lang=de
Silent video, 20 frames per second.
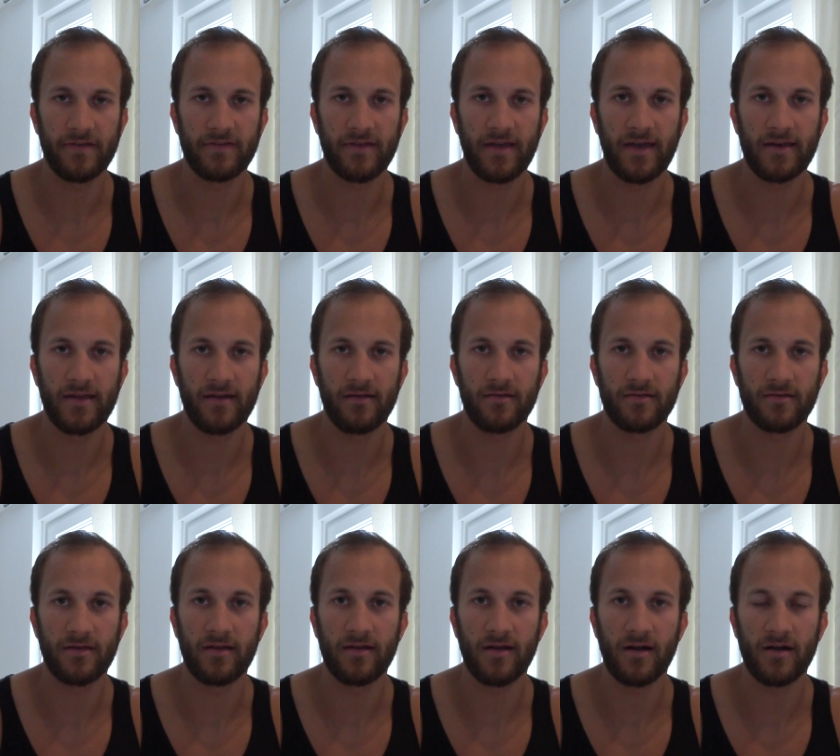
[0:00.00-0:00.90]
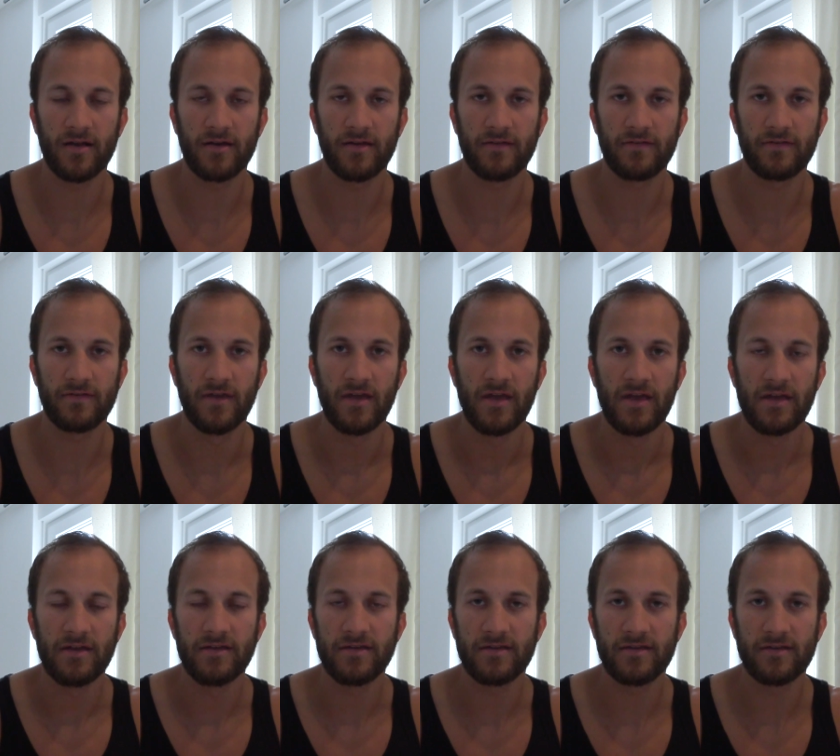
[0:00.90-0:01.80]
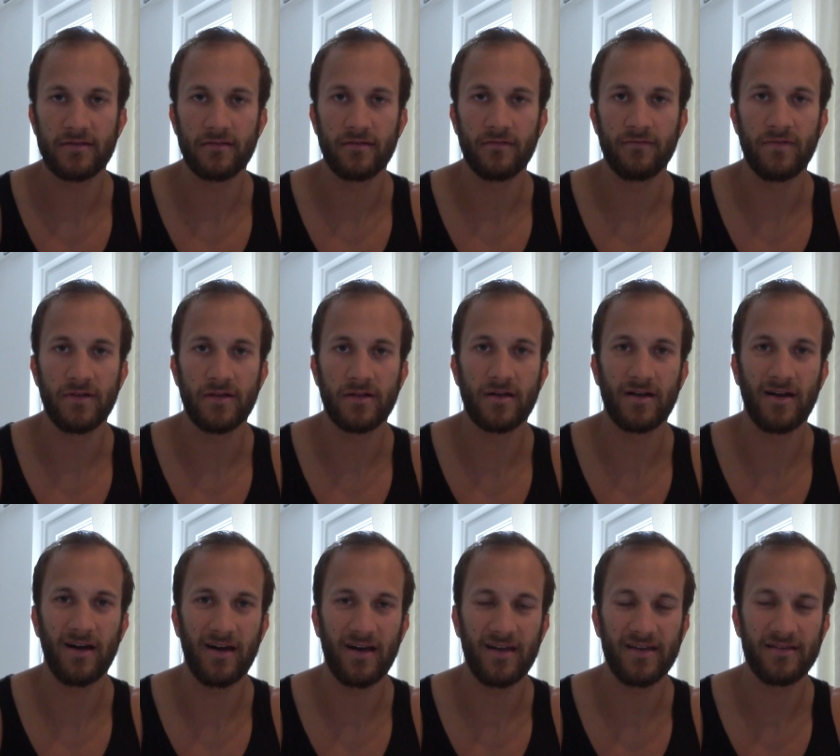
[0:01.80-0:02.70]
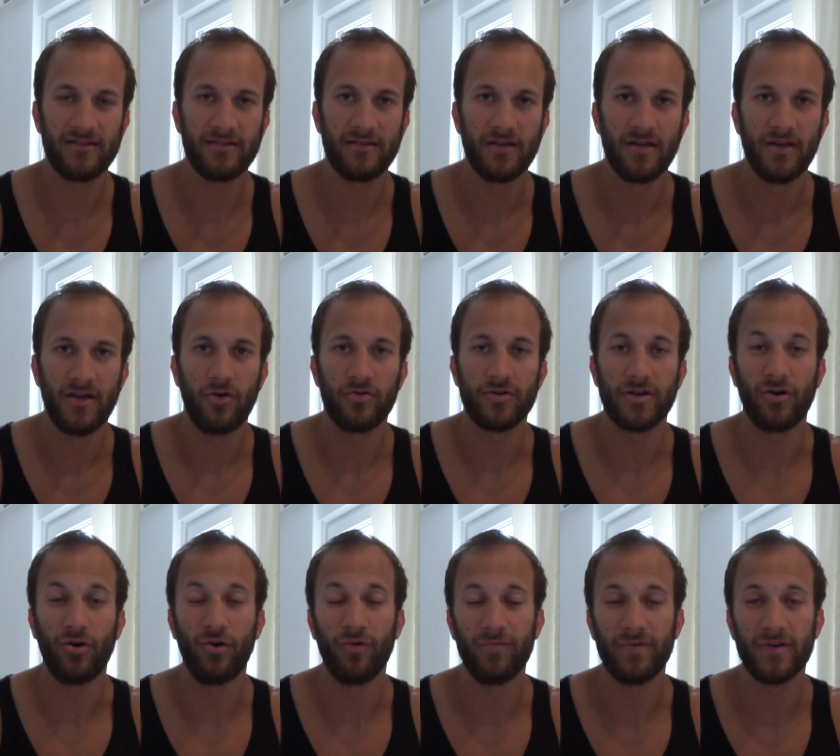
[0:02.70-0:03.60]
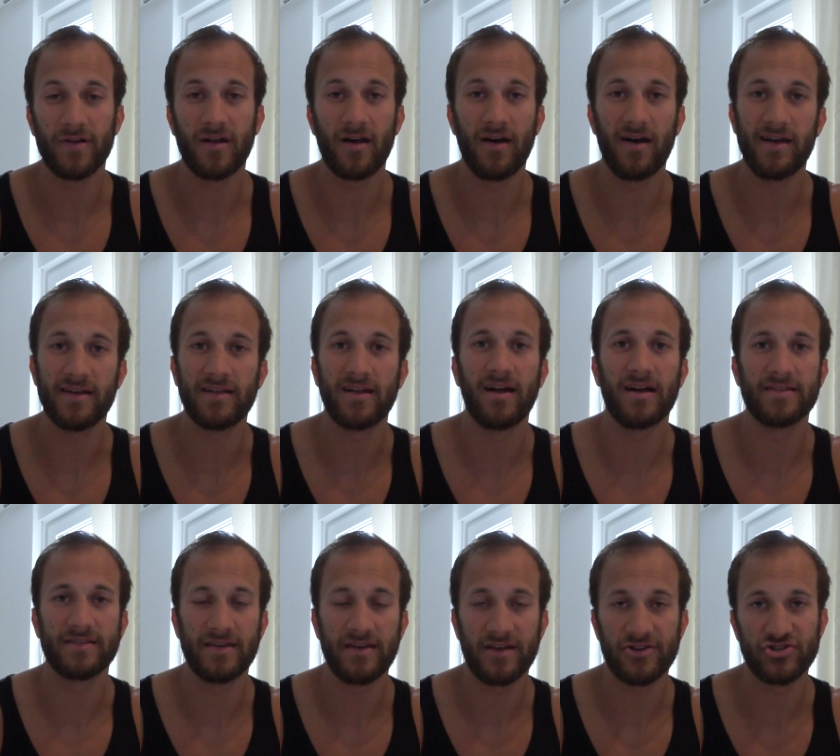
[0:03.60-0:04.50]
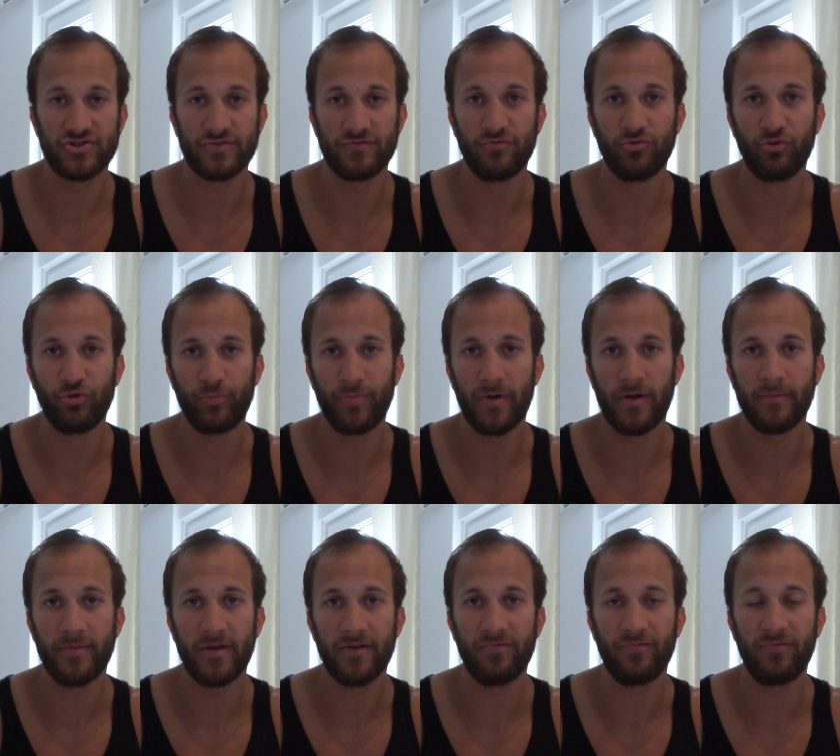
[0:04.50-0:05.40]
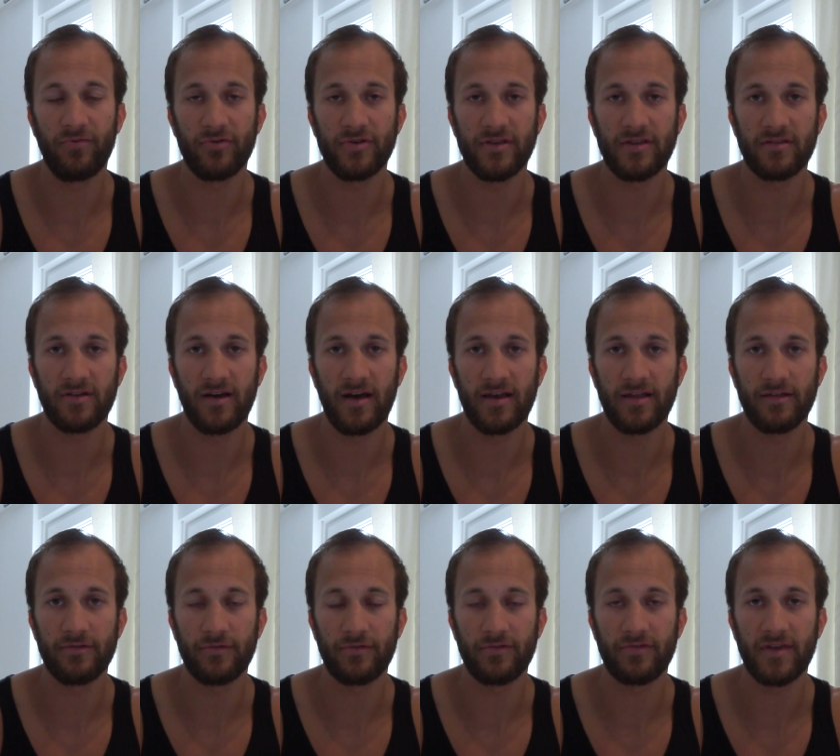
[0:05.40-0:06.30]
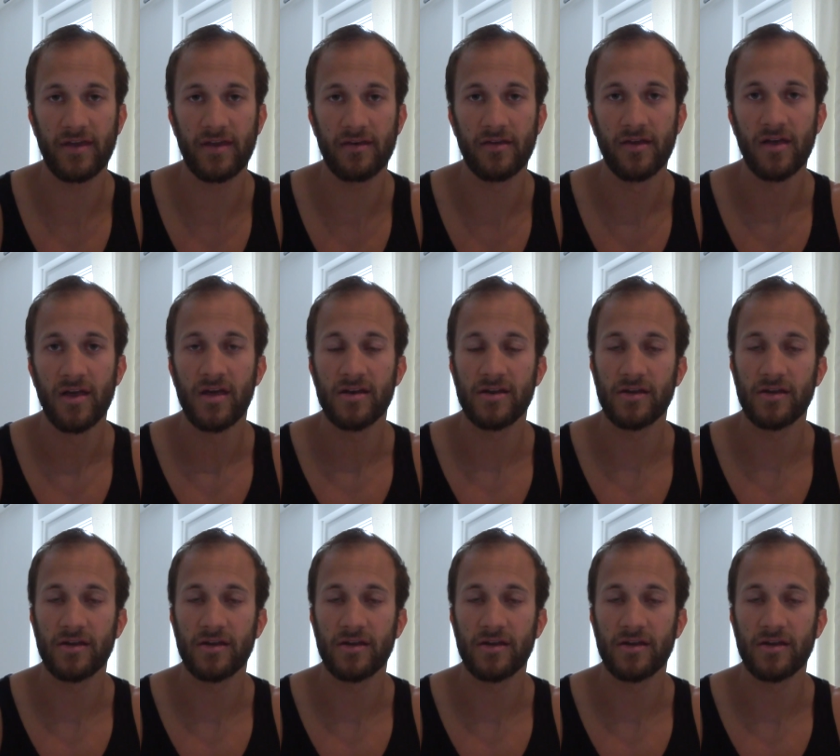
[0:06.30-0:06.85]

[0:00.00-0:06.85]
der Trainer gegangen ist. Ich will keinen oder hoffe kein Catenaccio-Fußball mehr von Italien zu sehen.